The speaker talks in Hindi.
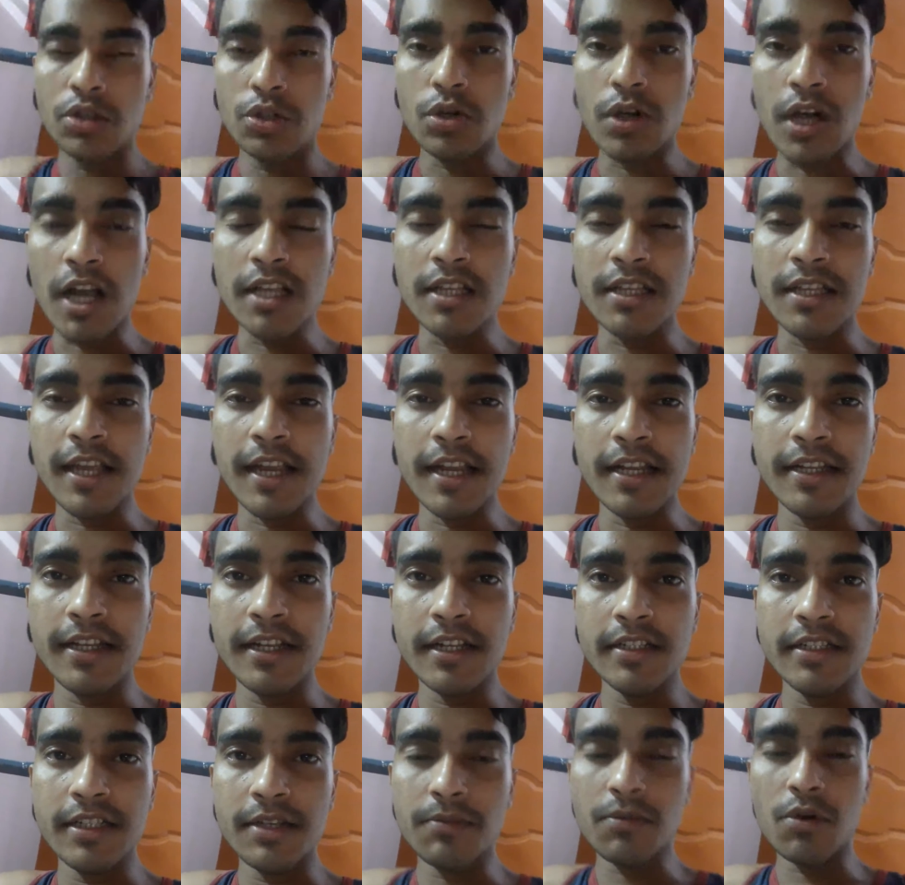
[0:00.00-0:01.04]
तो आज
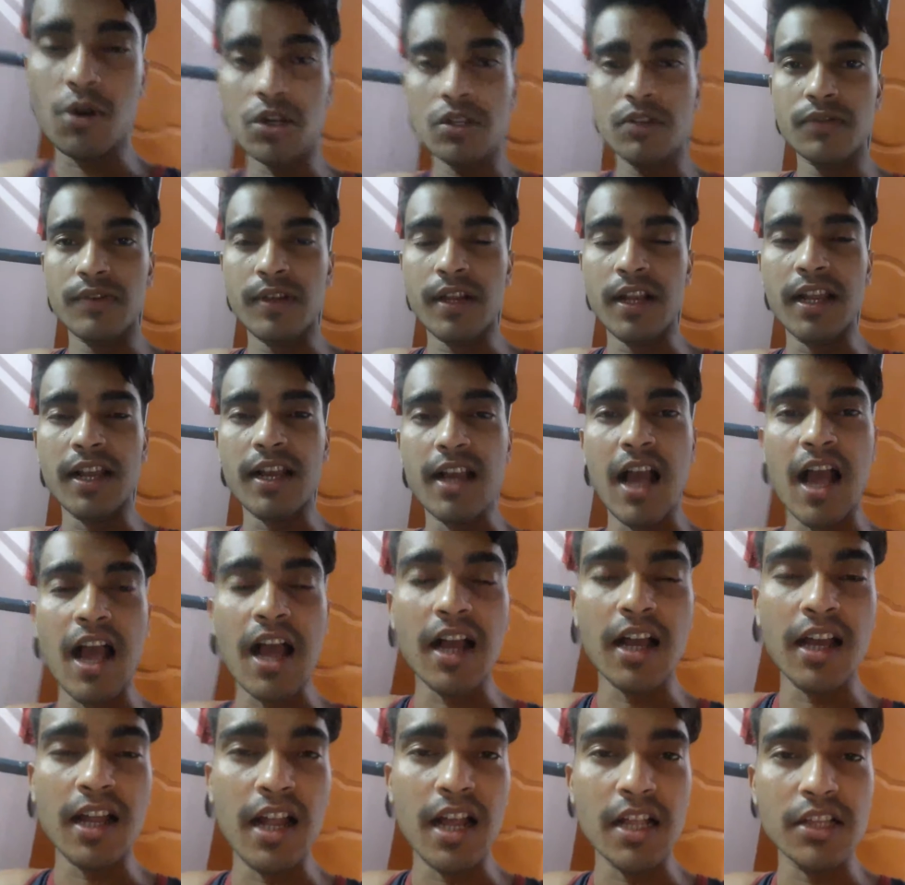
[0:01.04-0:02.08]
कैंटीन तो से बहुत पहले खा
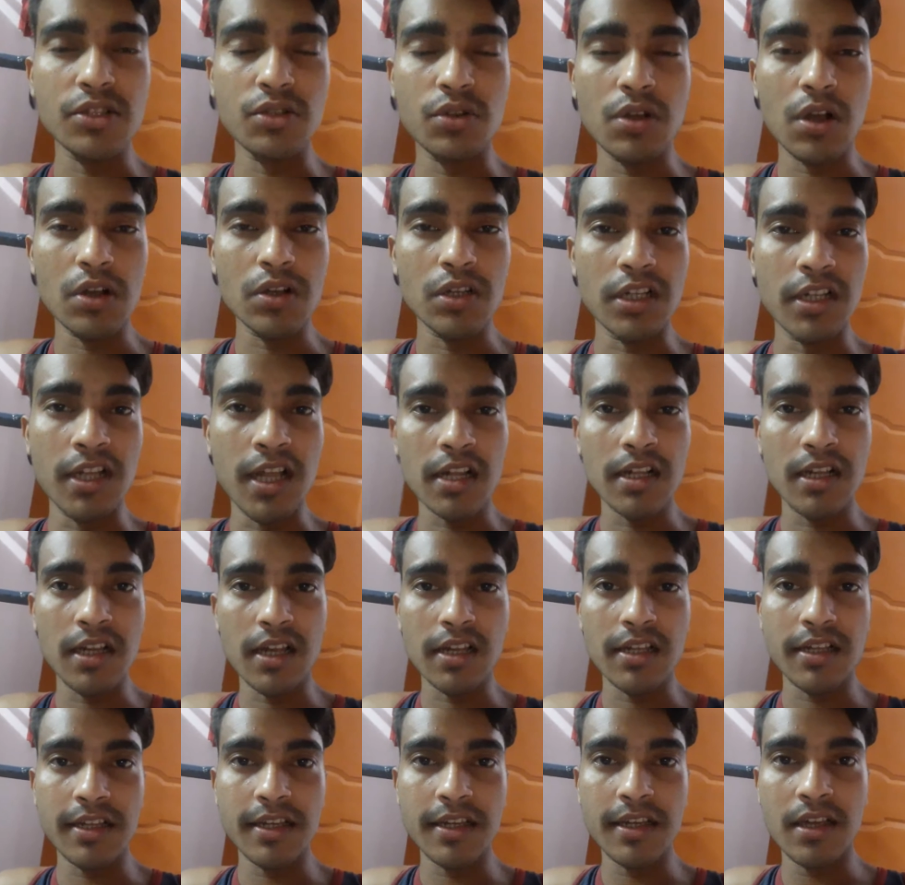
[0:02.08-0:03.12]
कर आ चुका हूँ डिनर
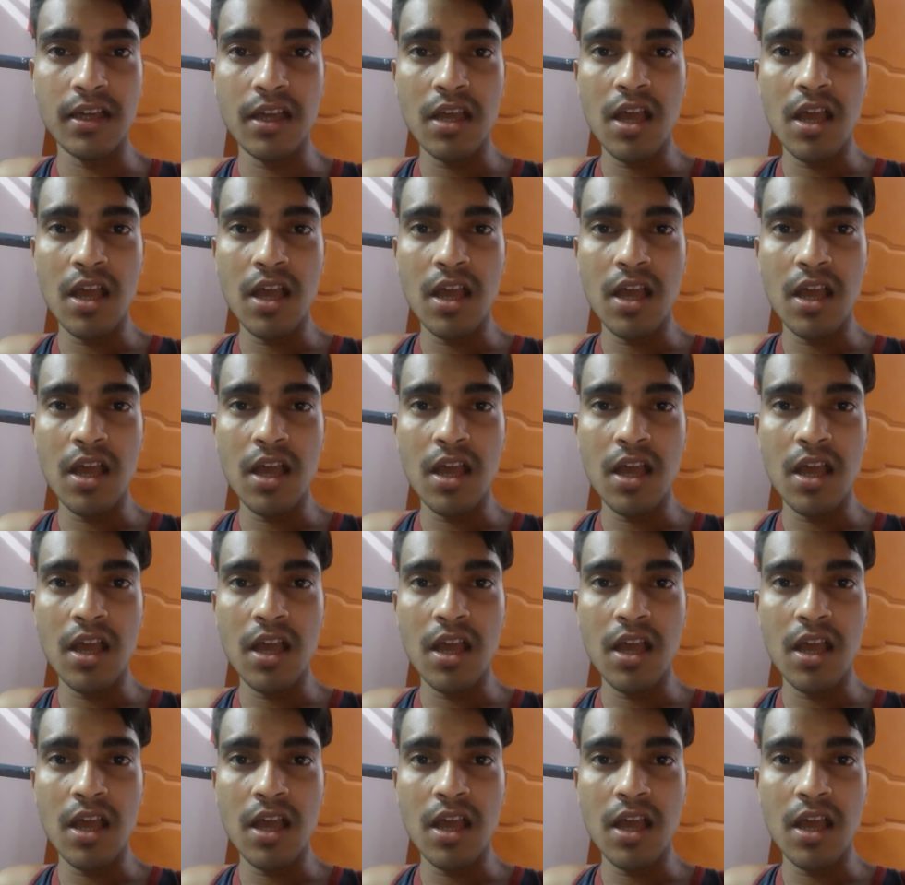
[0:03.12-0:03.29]
करके